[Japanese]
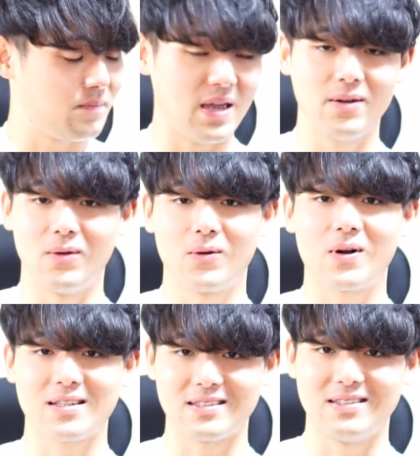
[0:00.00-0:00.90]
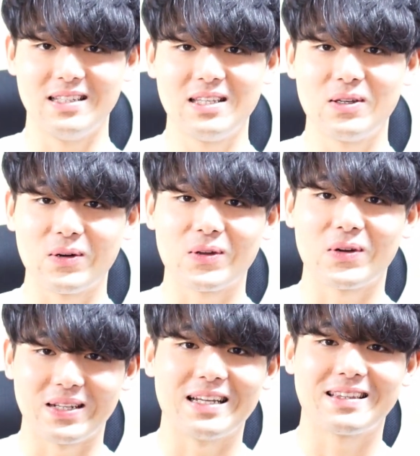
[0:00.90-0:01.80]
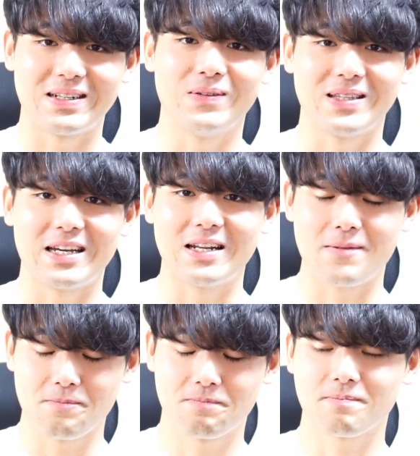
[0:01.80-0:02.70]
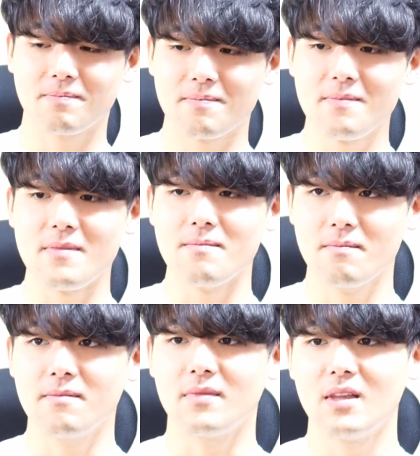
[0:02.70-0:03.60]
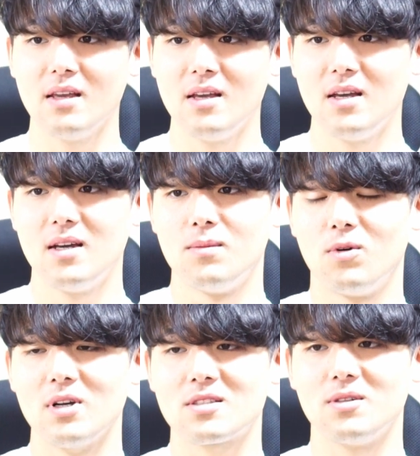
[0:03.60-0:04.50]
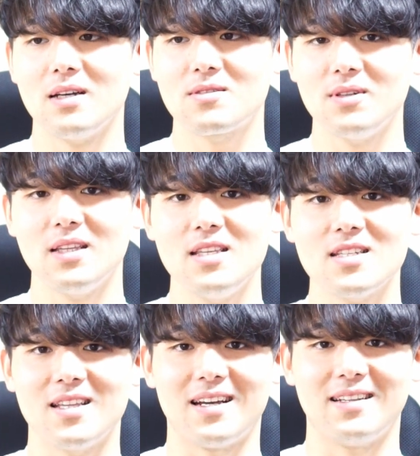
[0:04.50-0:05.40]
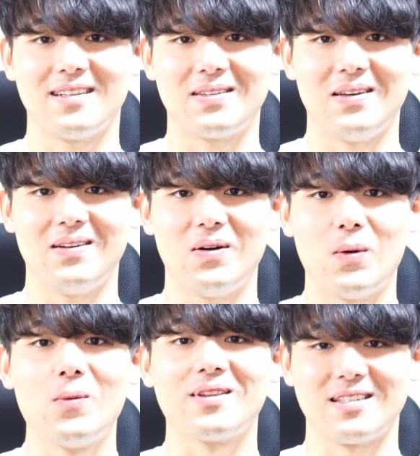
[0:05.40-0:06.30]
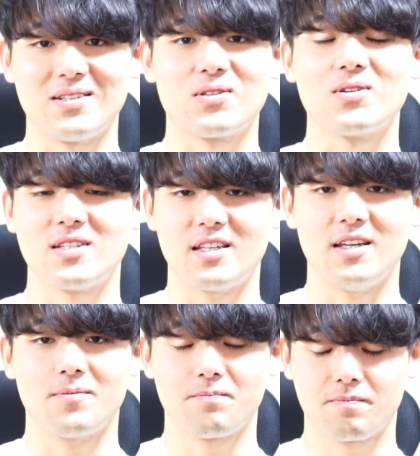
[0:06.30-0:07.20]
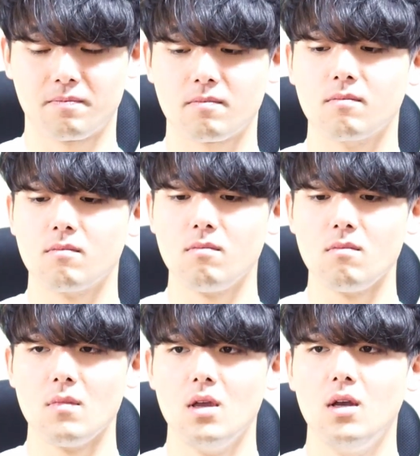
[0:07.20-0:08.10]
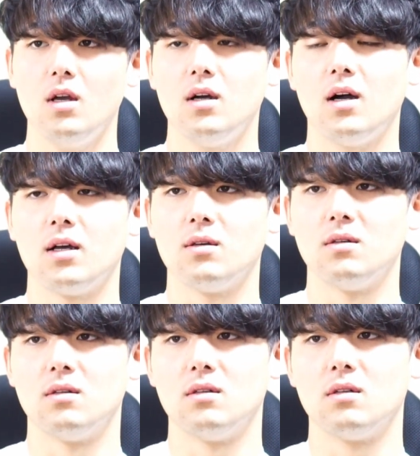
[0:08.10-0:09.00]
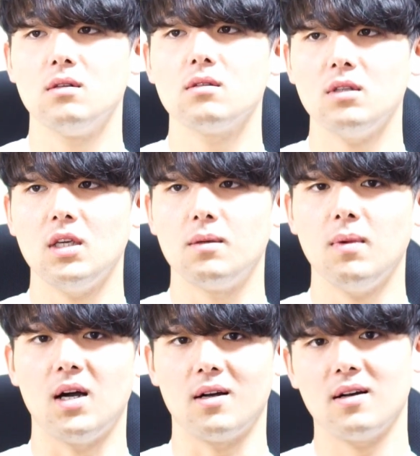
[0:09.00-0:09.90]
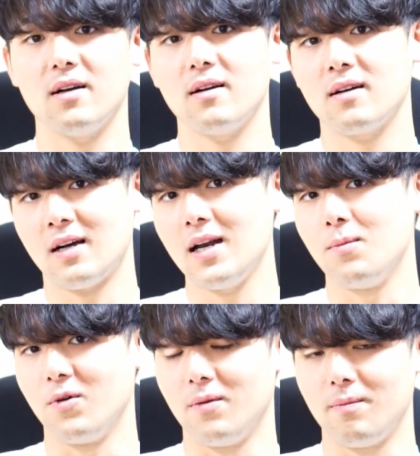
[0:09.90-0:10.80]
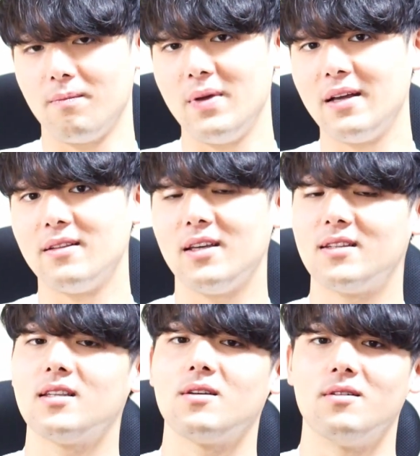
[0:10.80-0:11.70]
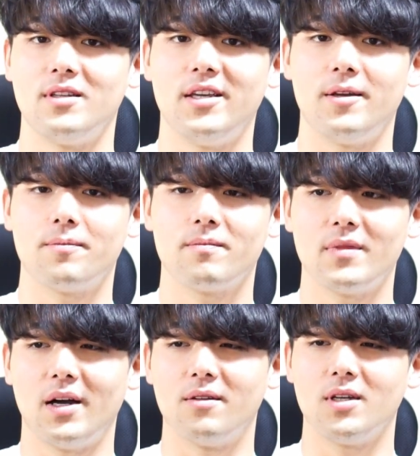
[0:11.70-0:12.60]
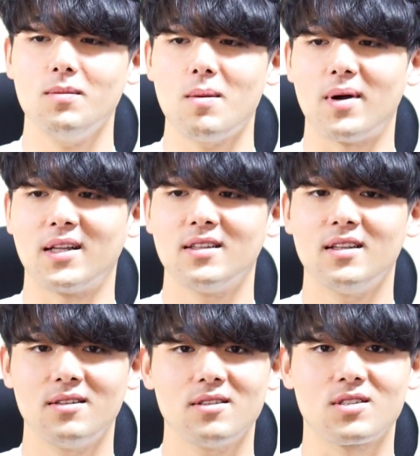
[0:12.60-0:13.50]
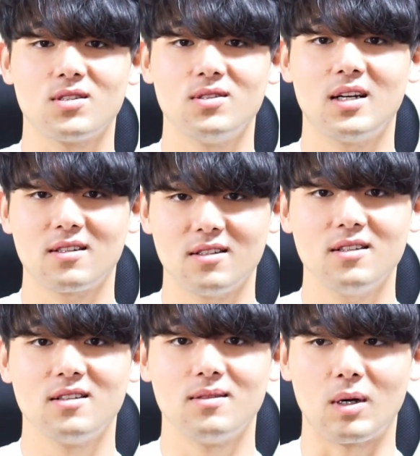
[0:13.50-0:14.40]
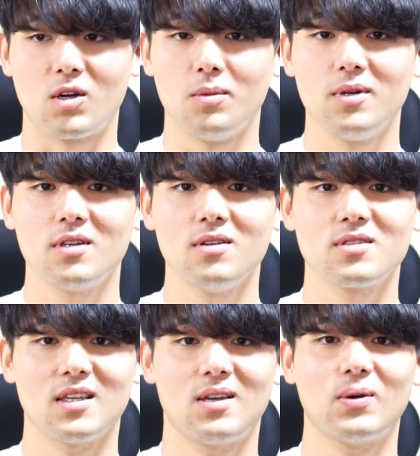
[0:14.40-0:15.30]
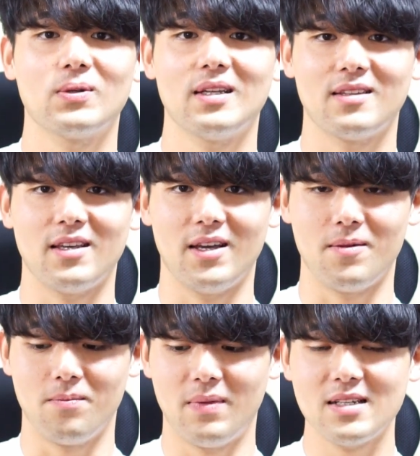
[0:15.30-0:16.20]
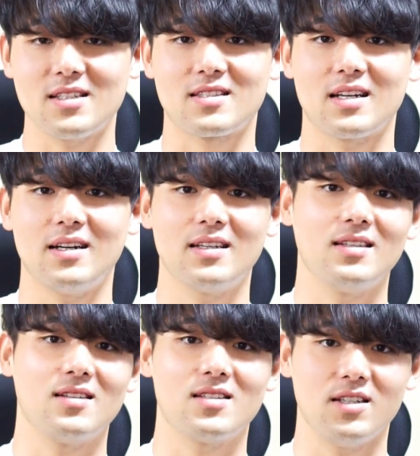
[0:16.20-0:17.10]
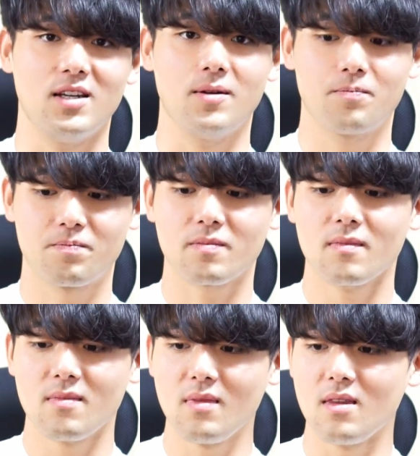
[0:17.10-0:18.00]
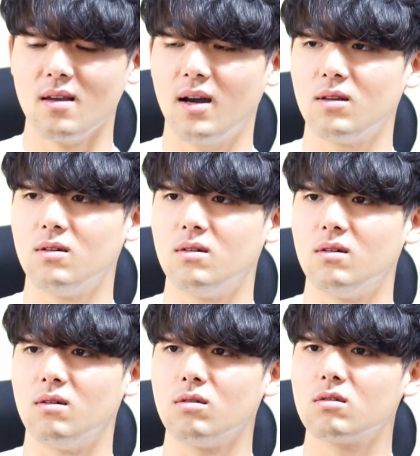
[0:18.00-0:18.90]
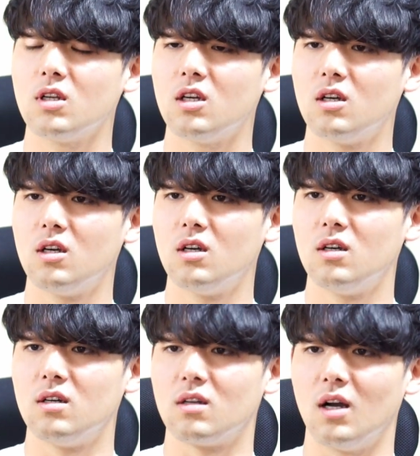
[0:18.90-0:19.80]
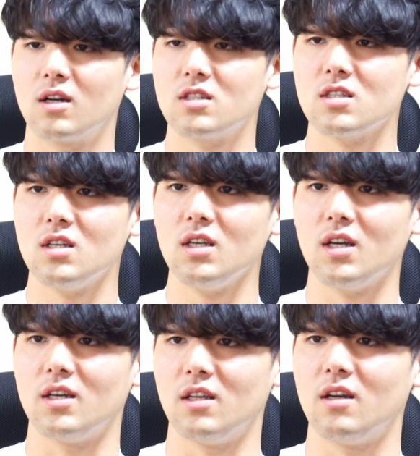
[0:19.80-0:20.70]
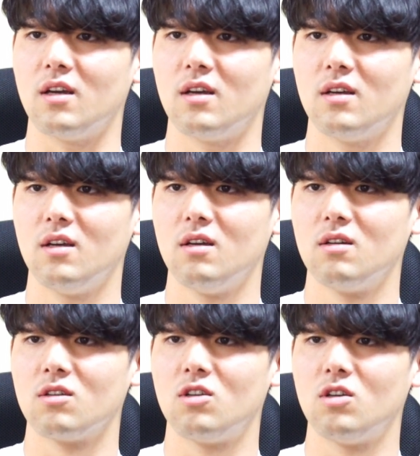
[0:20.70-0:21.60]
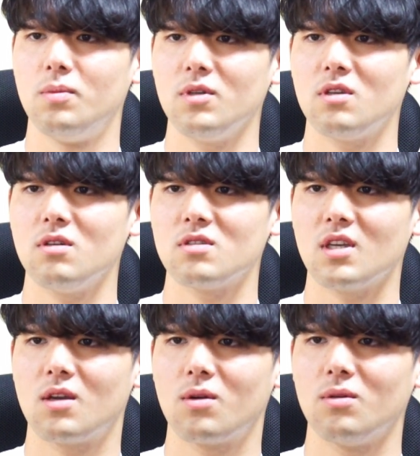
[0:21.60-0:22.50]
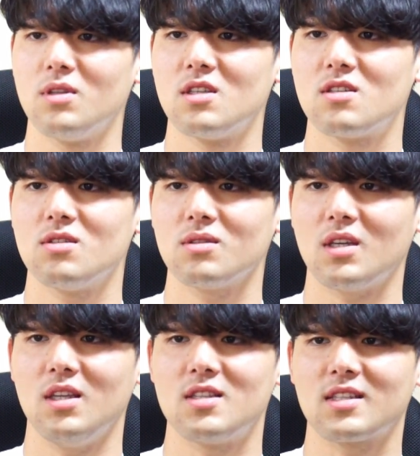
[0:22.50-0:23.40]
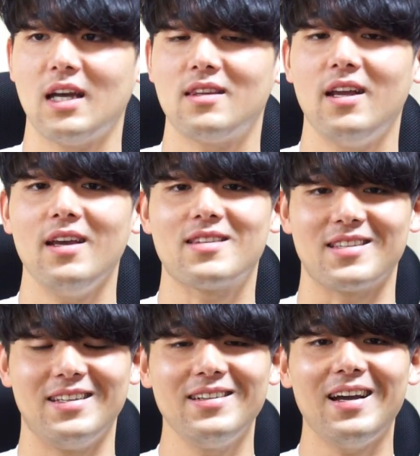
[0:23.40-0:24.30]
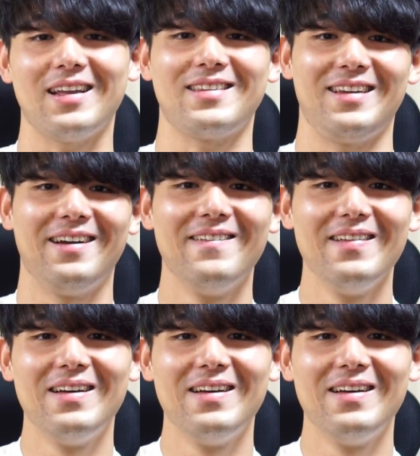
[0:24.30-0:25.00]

ペンを動かす人形のようになってるみたいな。うん。僕はそれはそれでいいんじゃないかなって思うんですよ、正直。あのー、本当に、まあ、彼もメールで言ってたように、あの、今学んでる数学、まあ、区分旧積法なんてマジ使わないですし、あのー、本当に、学者さん以外で、区分旧積法を日常的に使ってるやついるかって